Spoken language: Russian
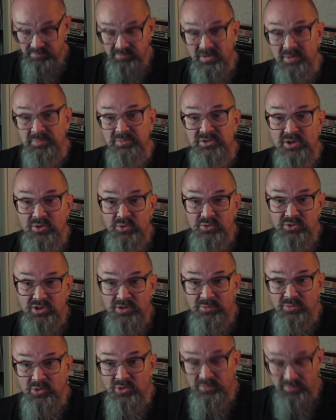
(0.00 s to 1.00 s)
абсолютно
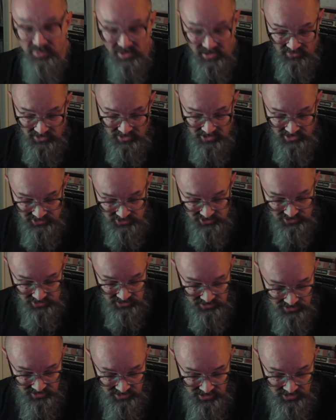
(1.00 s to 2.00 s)
имеют право, конечно,
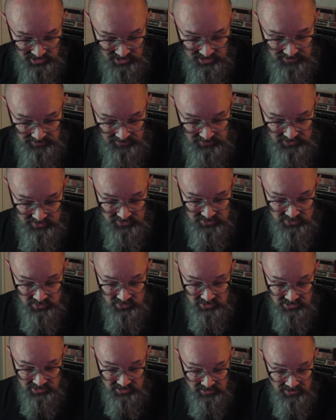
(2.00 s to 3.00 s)
на все
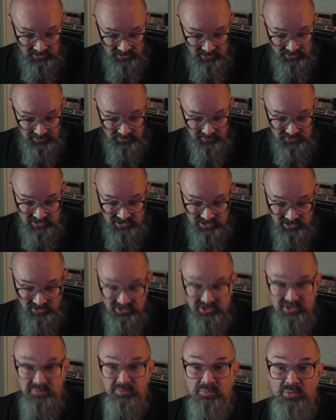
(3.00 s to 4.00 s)
это дело.
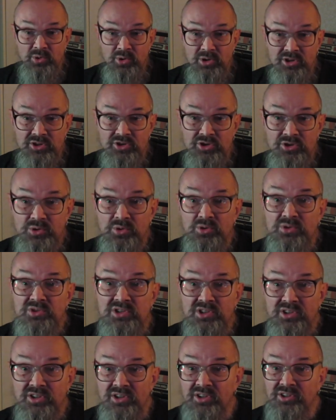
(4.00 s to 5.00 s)
Тем более, что
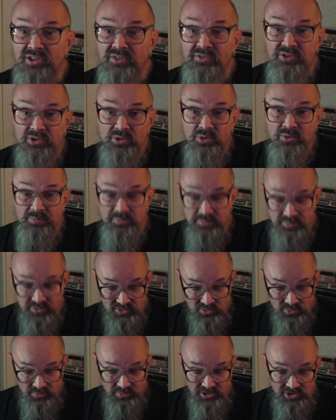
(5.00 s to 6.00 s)
сыграно все
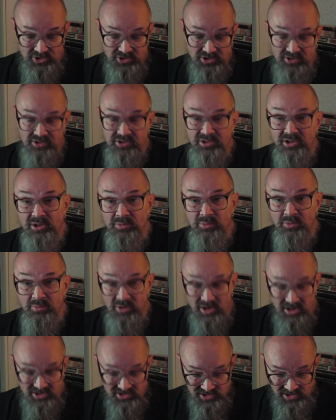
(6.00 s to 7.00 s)
безупречно. Этот альбом
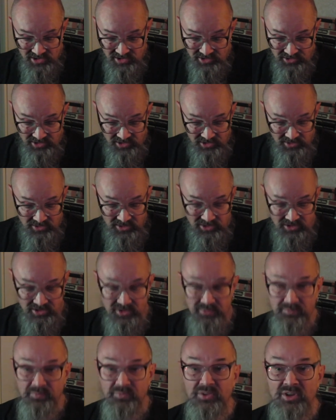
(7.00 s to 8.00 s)
концертный
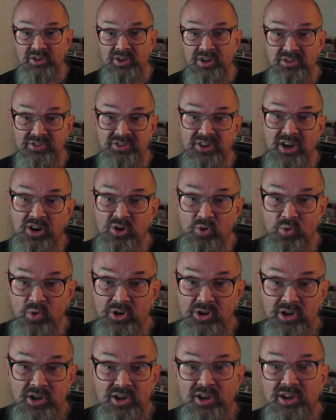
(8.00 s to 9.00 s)
и
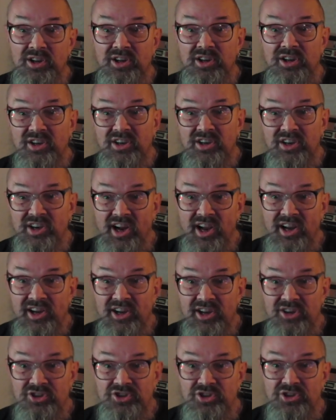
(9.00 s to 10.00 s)
такой
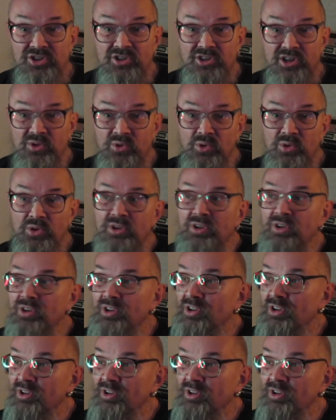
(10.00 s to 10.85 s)
горячий, такой